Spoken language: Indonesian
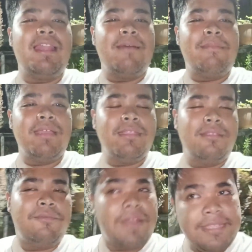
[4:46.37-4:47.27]
nggak lama
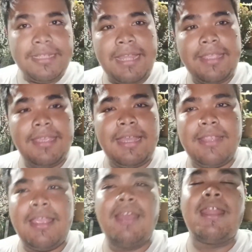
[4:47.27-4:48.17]
flashing lagi
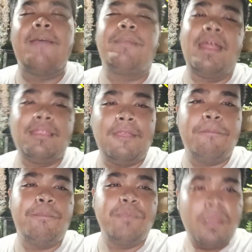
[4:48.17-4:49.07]
ikannya, nah
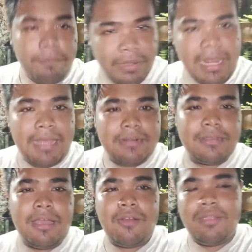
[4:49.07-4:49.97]
berarti benar
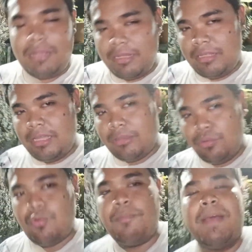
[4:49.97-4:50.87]
kalau ikan
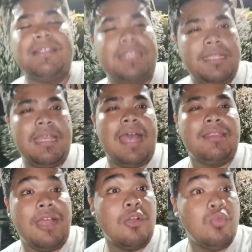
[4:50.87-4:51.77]
itu pasti
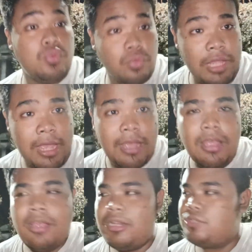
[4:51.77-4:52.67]
ada kutunya
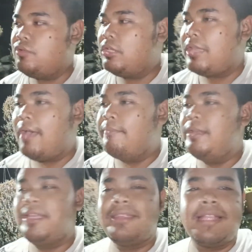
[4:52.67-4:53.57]
langsung kita
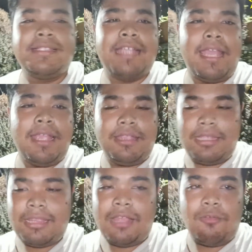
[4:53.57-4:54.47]
ambil kita cek
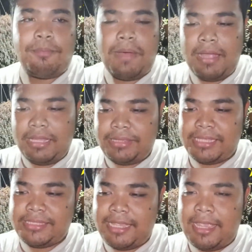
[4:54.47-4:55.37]
kita taruh bak
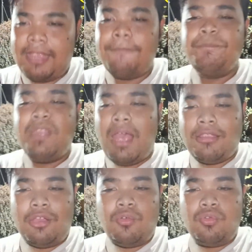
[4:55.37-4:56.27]
kita cek
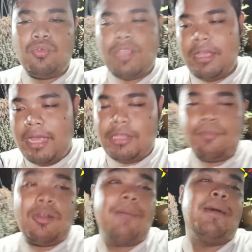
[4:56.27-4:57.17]
ada kutunya enggak
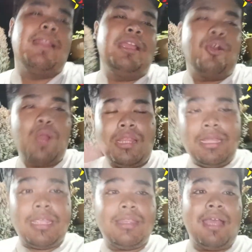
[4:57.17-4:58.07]
dibolak-balik kalau
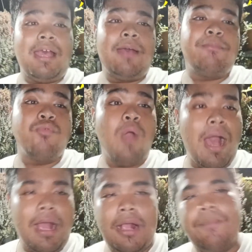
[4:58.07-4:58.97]
ada kita
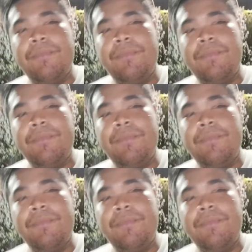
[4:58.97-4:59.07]
buang